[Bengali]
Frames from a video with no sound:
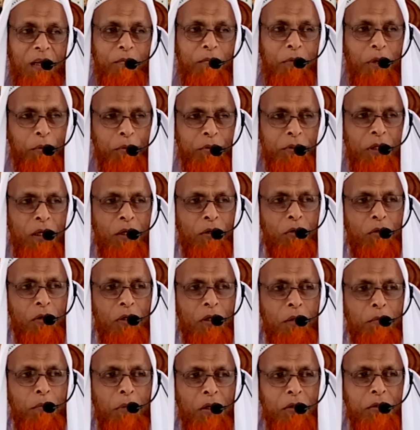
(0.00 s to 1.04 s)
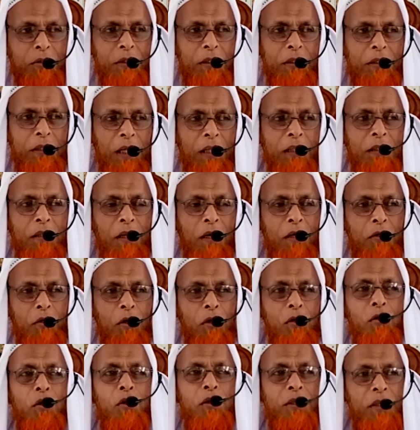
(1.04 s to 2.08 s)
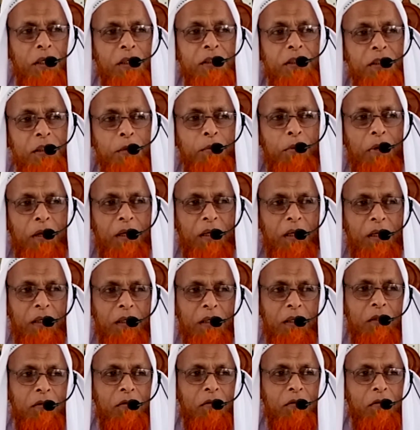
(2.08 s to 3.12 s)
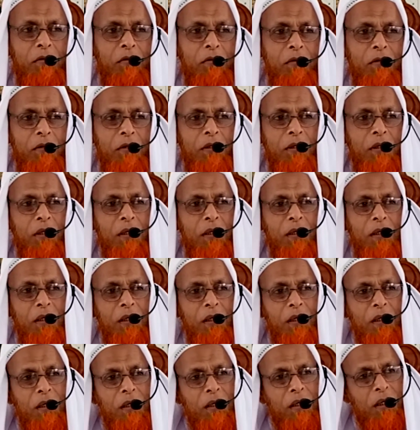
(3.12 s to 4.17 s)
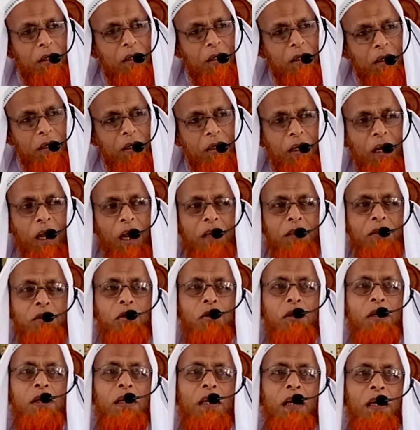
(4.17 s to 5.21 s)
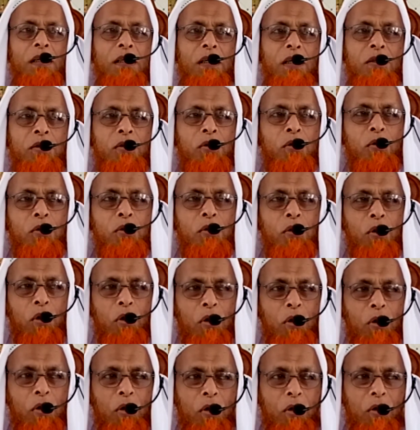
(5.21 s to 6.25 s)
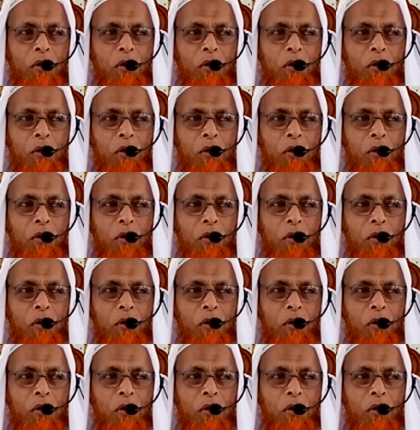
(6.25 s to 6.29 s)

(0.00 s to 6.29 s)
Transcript: ব্যবসা করলেই মানুষের ধ্যান ধ্যান অন্যদিকে যেতে পারে কিন্তু এটা আসলেই একটা সুন্দর